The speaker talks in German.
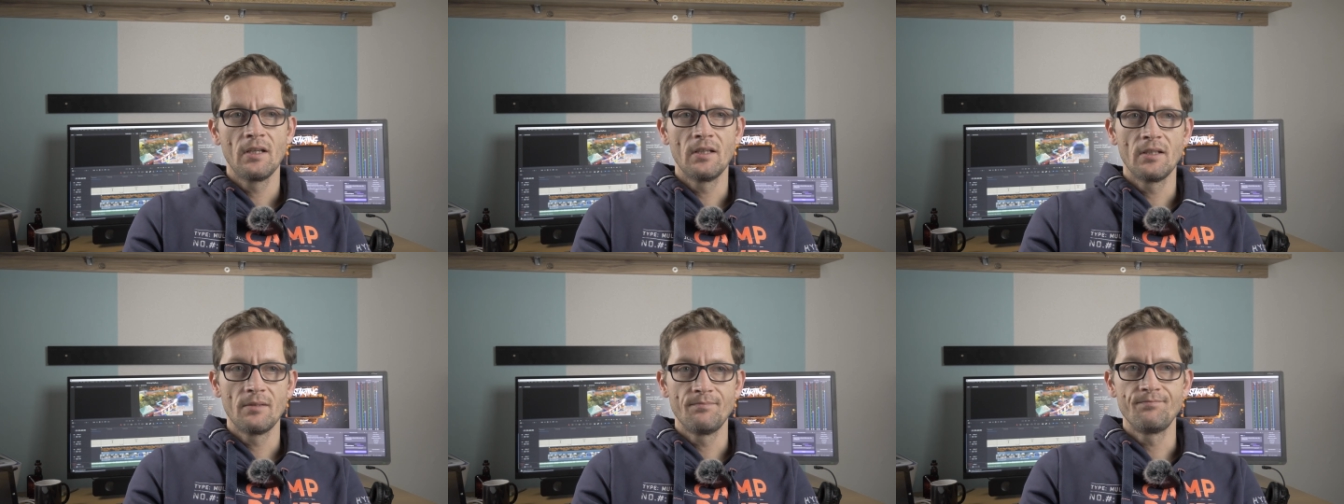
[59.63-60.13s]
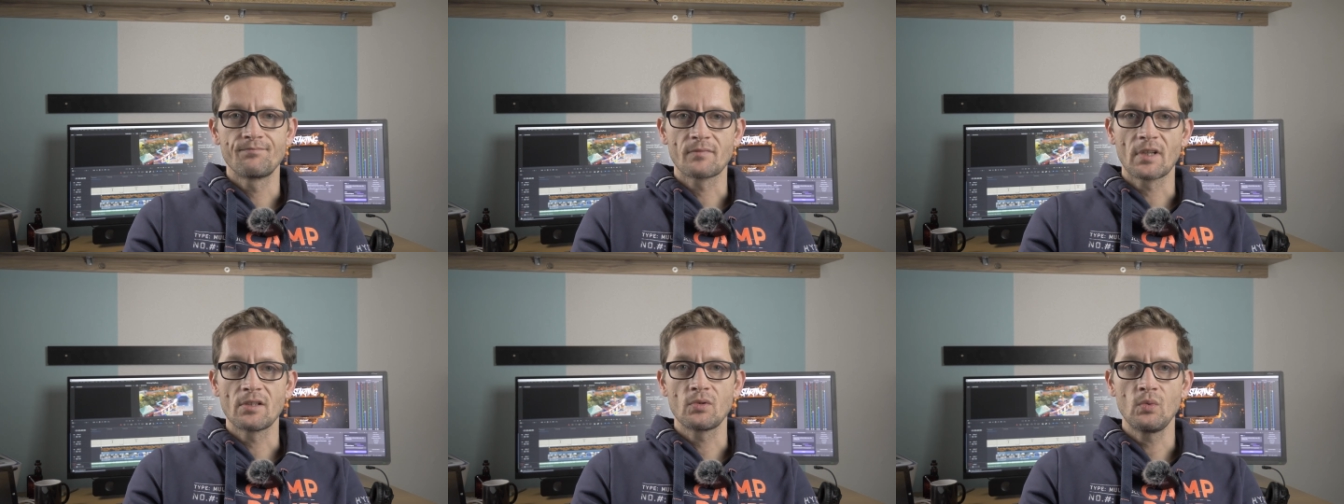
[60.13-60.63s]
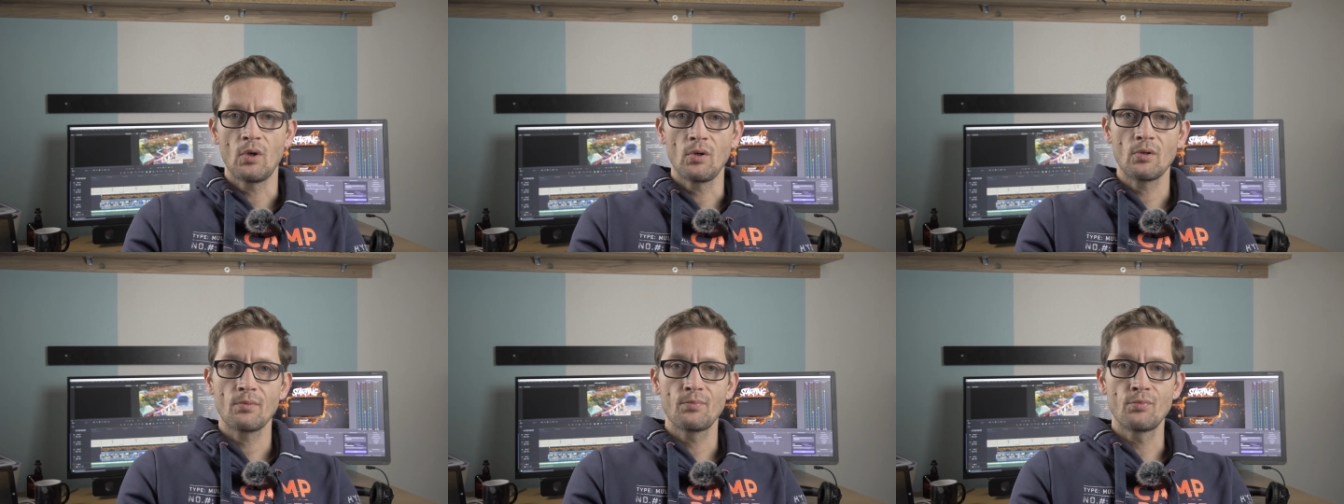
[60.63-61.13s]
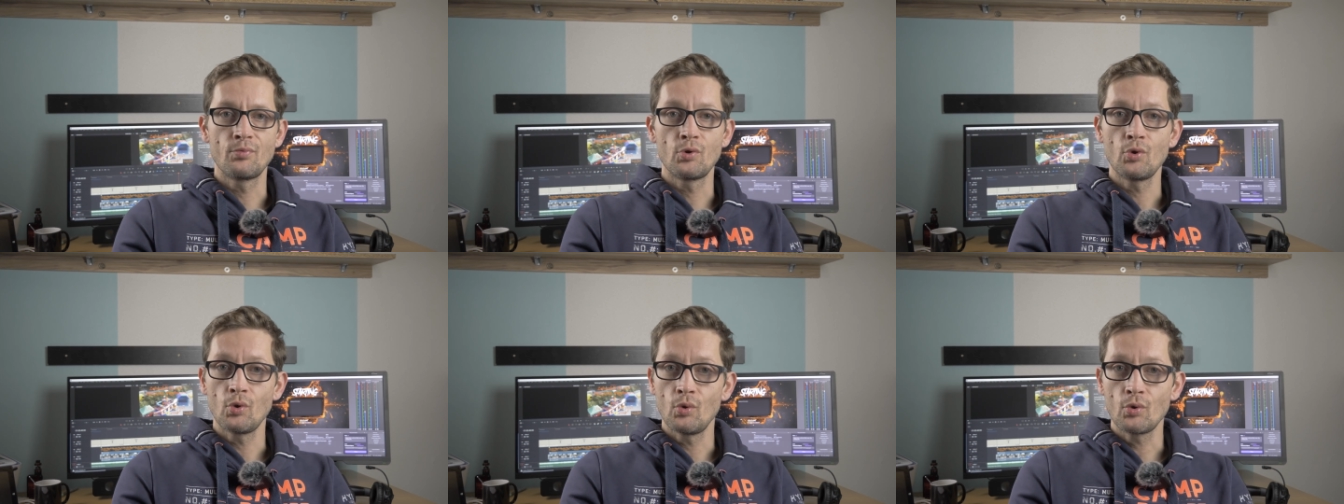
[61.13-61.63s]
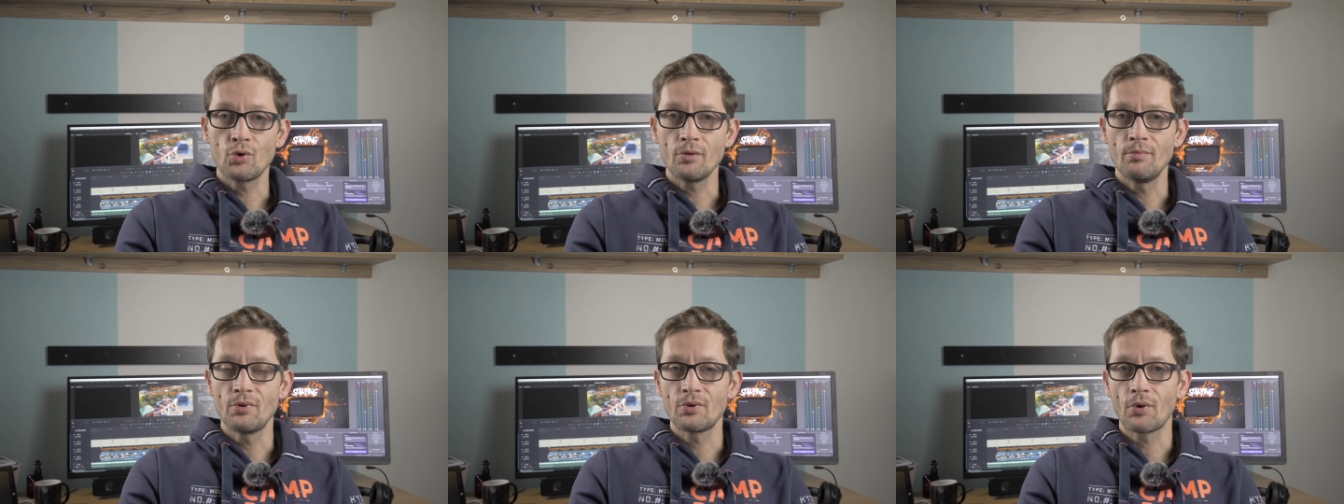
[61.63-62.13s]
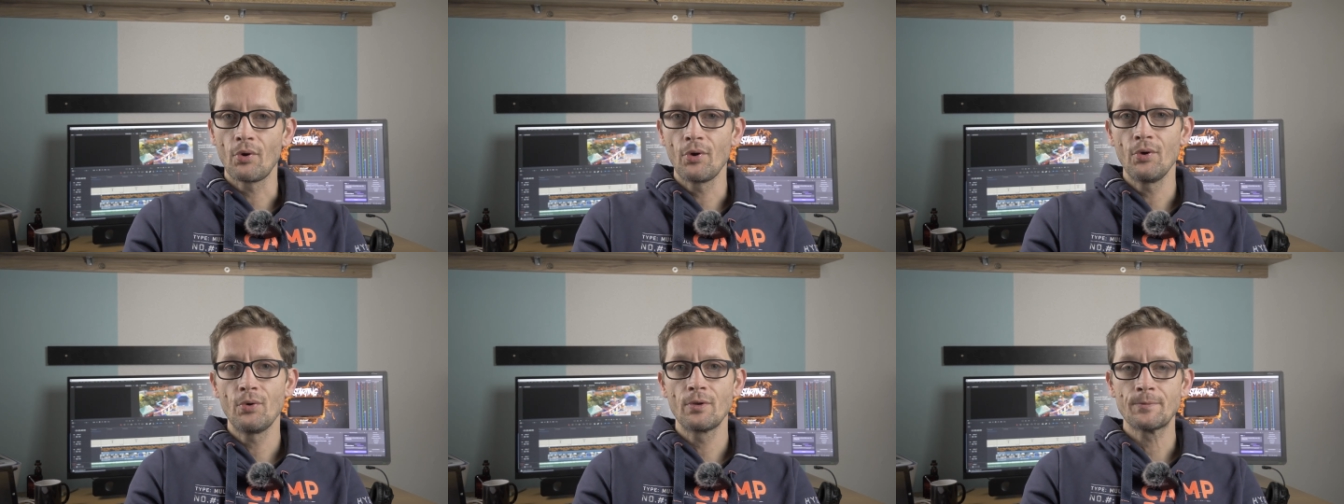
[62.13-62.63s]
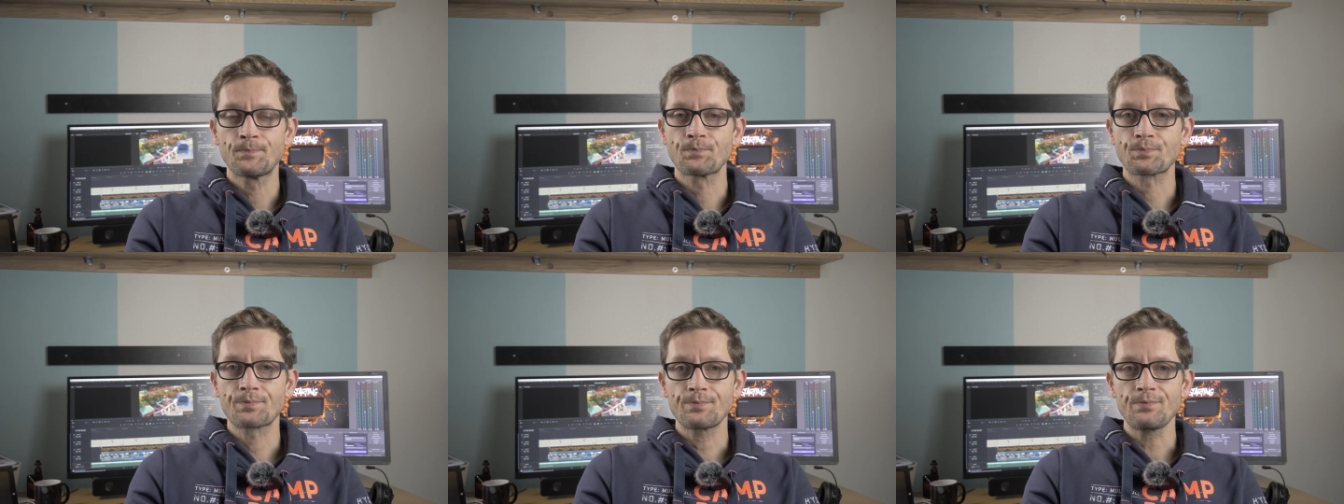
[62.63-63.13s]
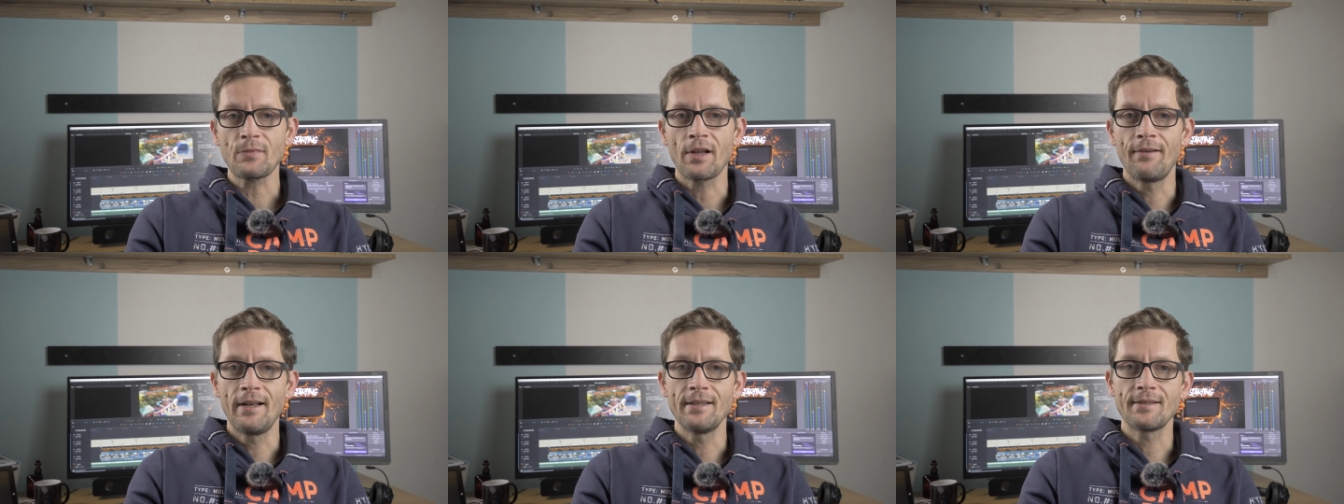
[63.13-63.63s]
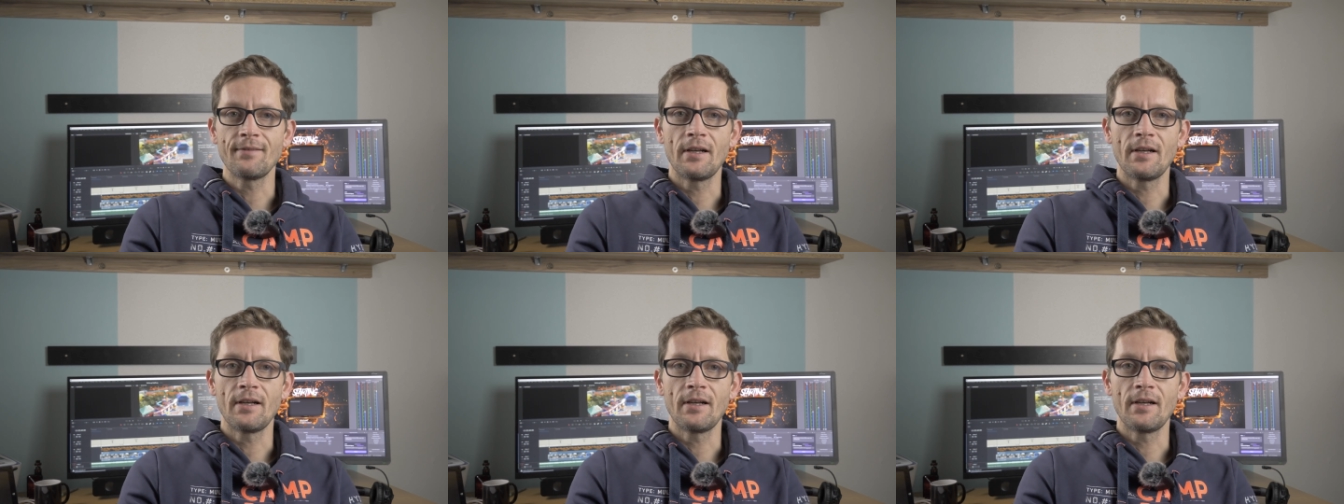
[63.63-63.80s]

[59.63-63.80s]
ähm, dazu auch psychologische Betreuung, weil es